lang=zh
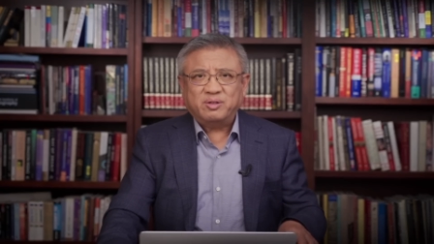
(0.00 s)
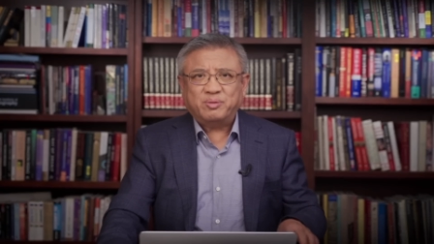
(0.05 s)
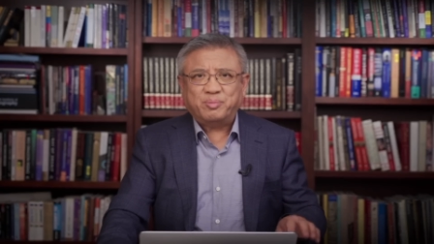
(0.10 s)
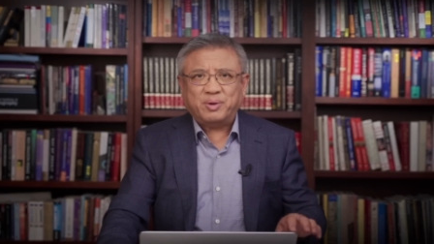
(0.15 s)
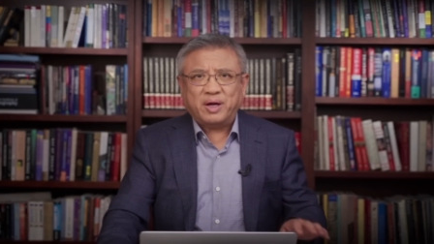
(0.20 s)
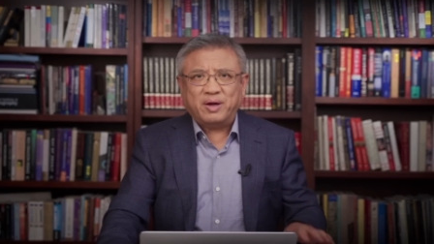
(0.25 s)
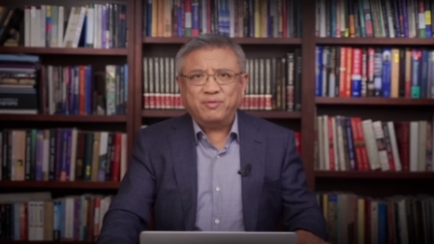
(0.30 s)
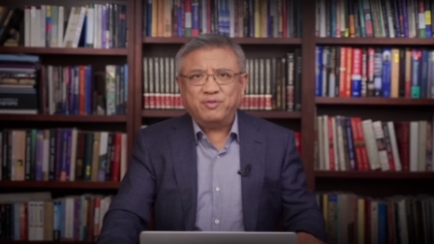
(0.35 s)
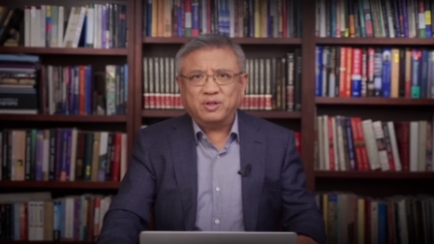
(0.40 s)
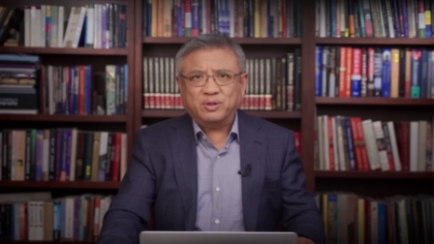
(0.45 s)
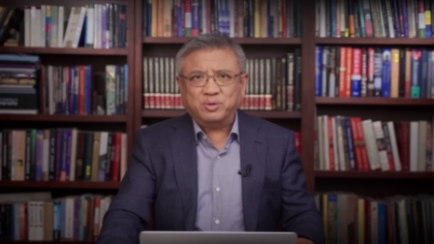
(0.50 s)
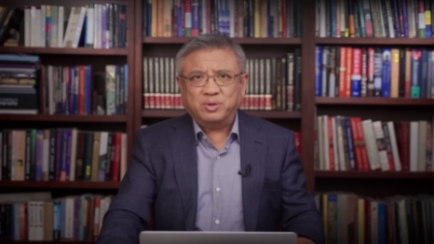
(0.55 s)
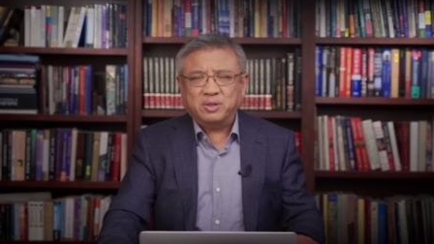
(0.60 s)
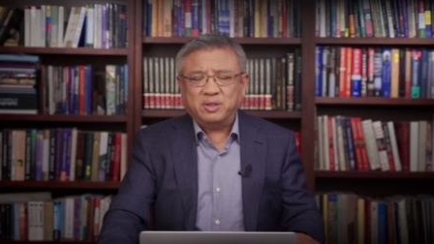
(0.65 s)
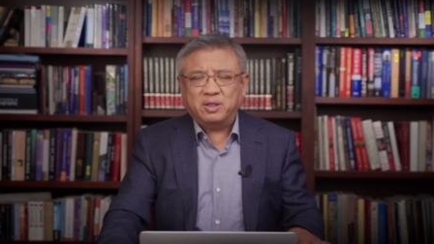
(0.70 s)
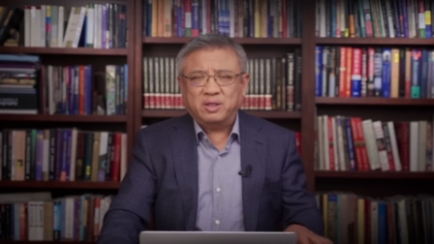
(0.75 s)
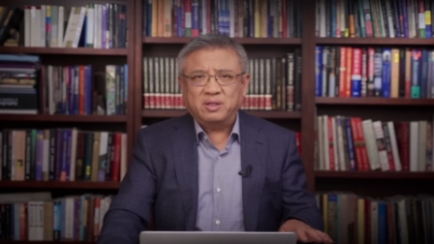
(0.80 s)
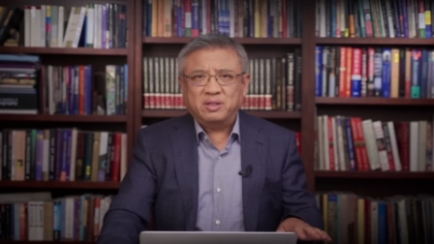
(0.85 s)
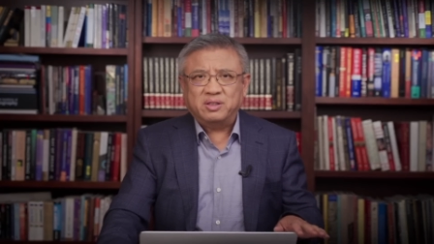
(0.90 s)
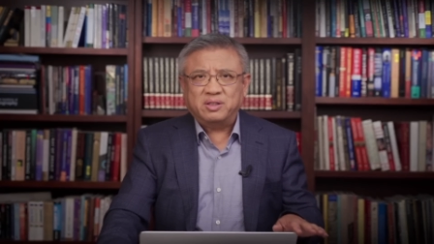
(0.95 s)
排放
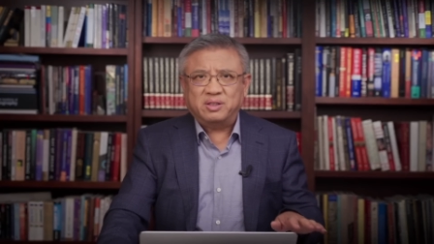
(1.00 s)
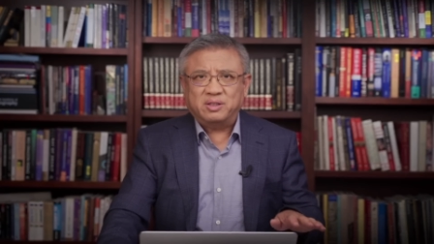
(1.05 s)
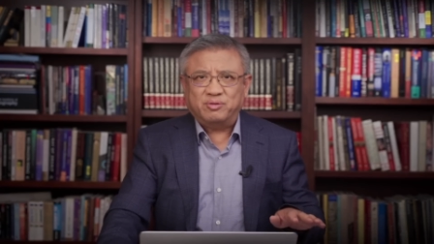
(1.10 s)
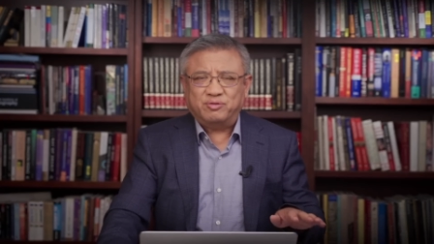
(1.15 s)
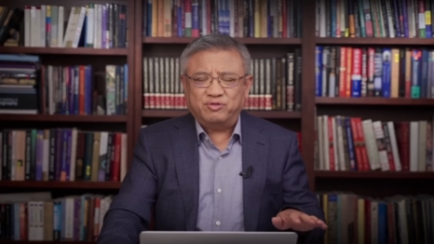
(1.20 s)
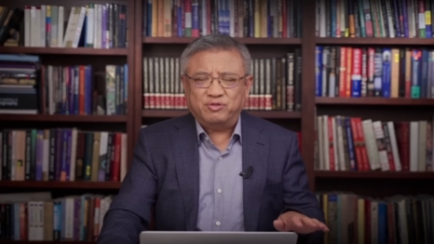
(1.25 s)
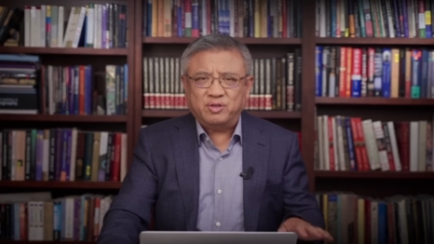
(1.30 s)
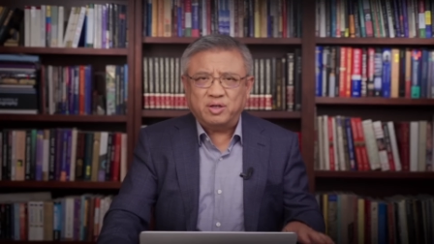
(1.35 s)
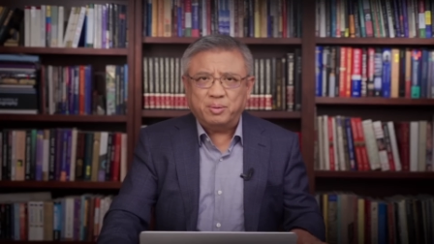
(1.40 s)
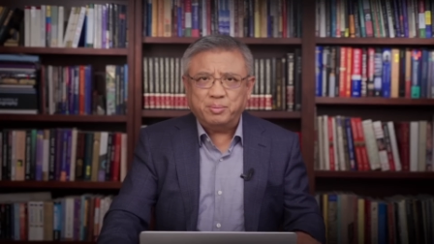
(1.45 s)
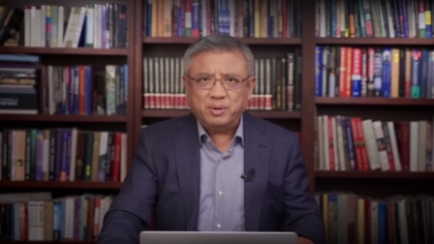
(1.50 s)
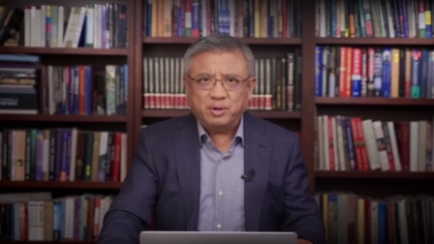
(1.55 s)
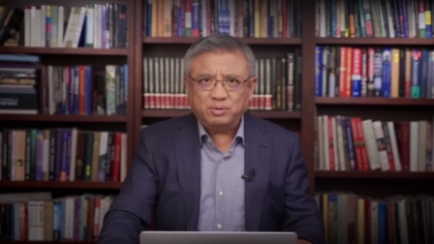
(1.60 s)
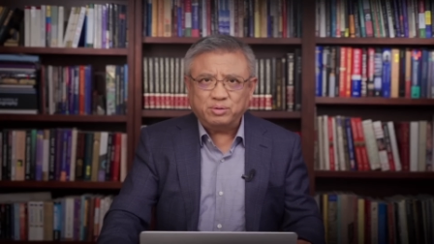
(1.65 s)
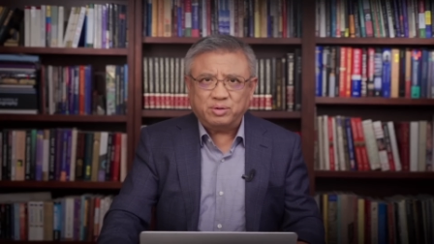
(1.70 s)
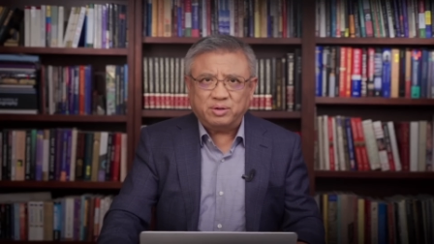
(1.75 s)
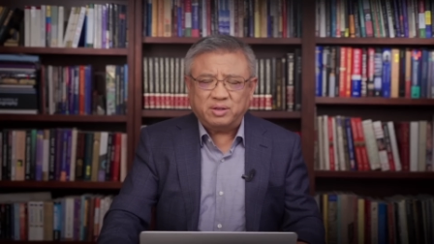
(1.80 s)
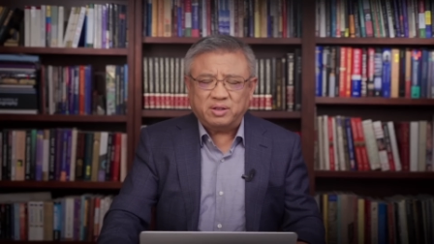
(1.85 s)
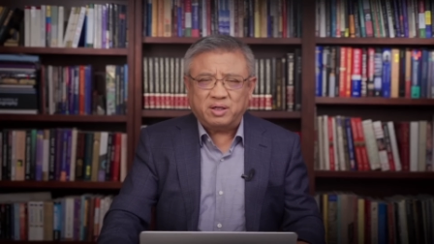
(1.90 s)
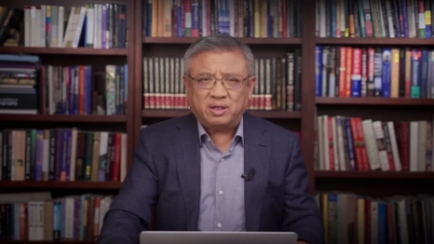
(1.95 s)
水是符合标
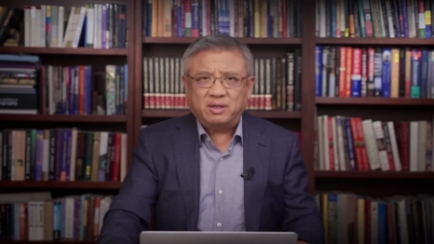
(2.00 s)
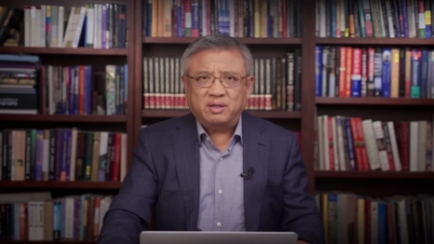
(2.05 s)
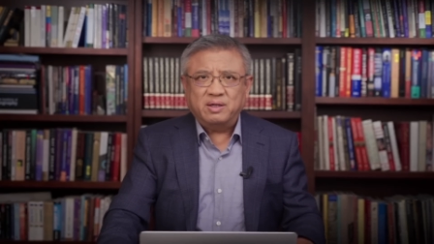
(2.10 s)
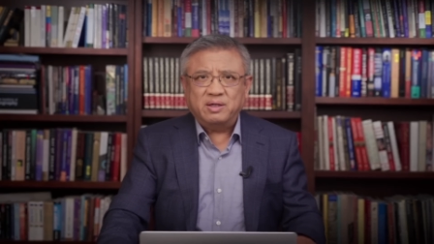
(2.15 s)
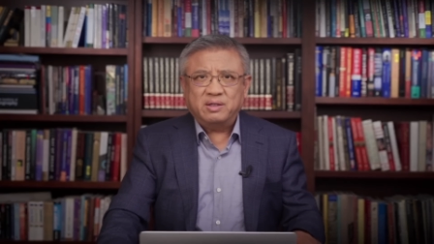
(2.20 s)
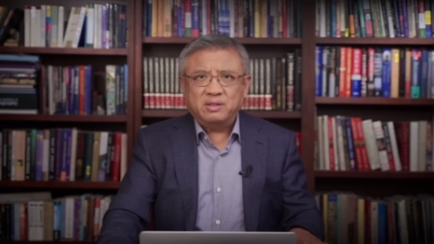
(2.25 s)
准的，